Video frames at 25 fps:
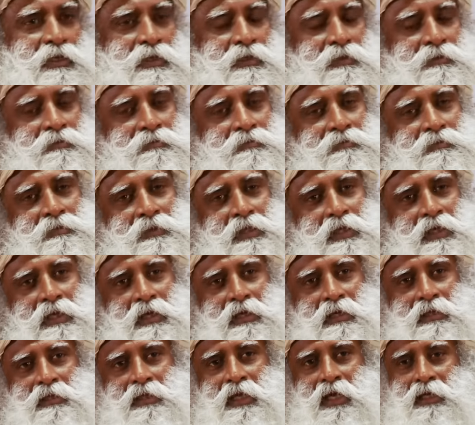dizendo
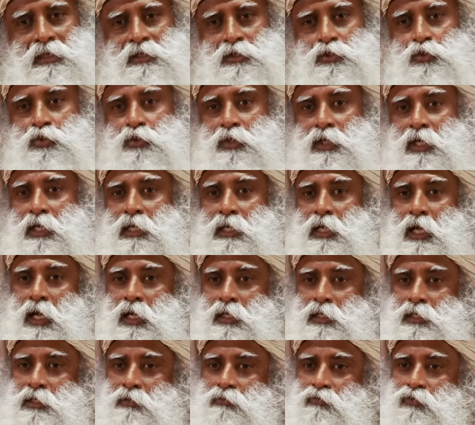que não é
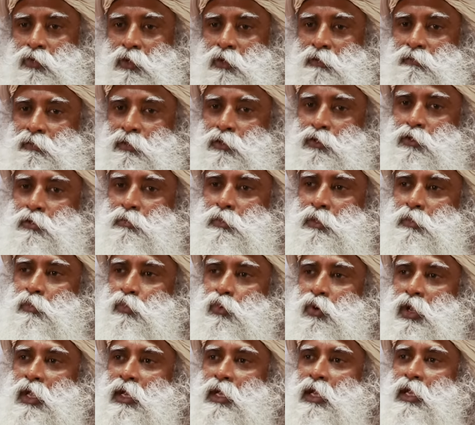possível evoluir mais o
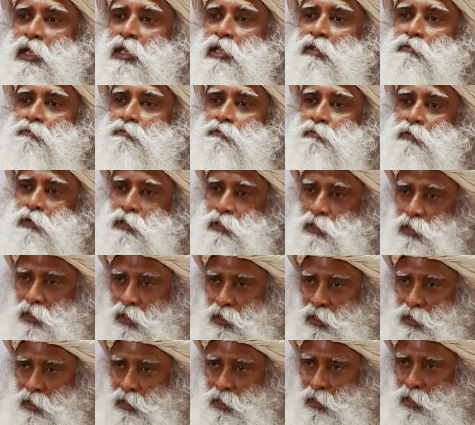cérebro humano,
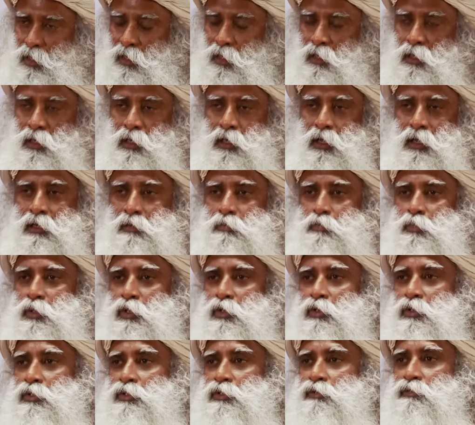não por causa de
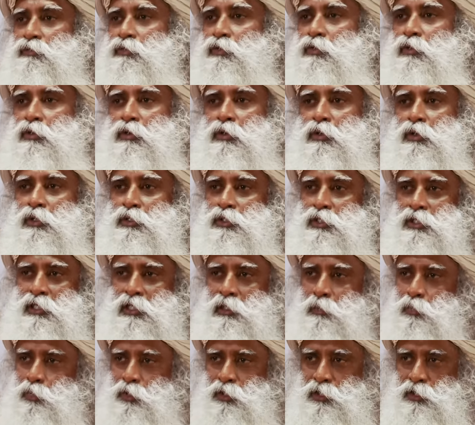princípios
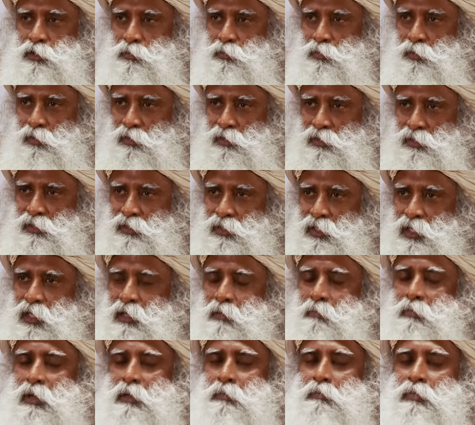neurológicos, mas
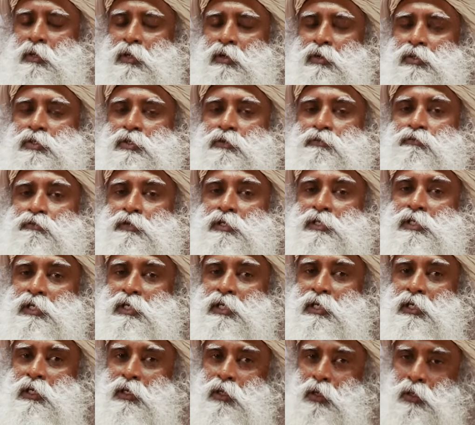por causa das
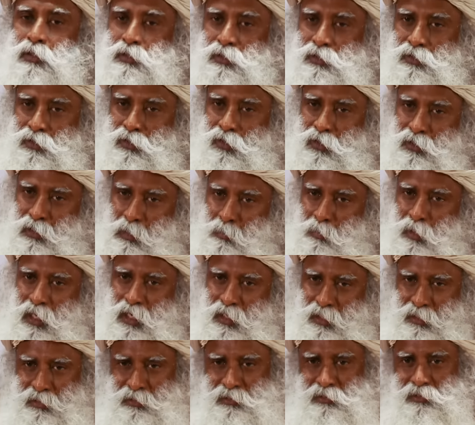leis da física do
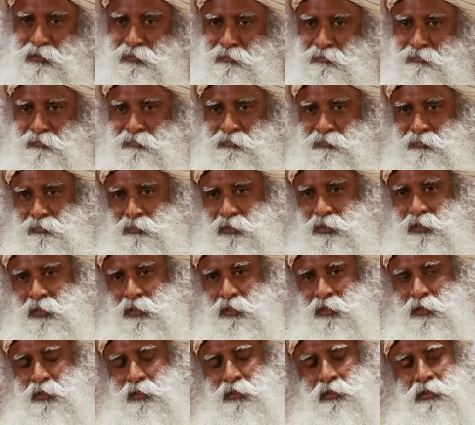planeta. A única
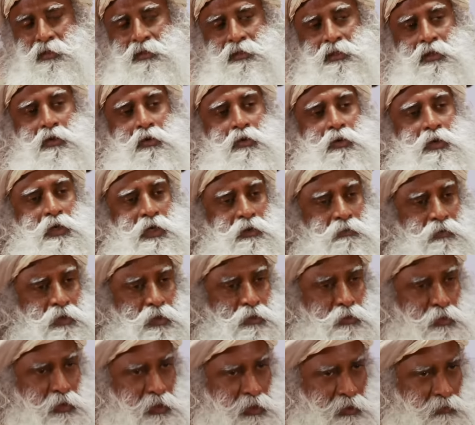maneira que você pode
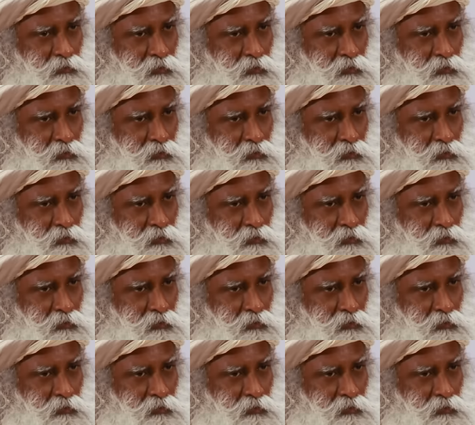evoluir